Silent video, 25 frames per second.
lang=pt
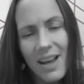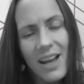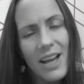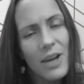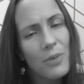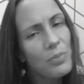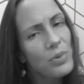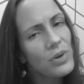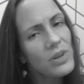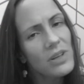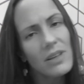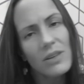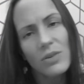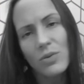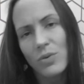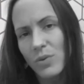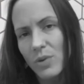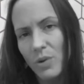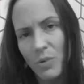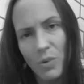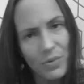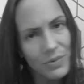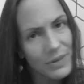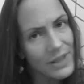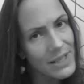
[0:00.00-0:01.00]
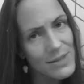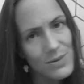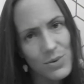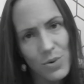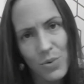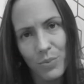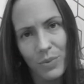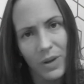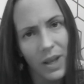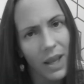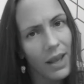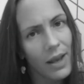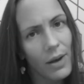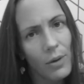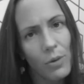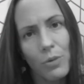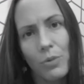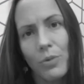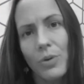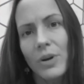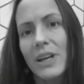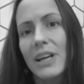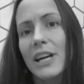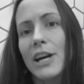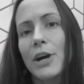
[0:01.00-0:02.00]
Ai, porque tudo acontece
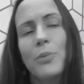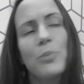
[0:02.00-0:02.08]
comigo,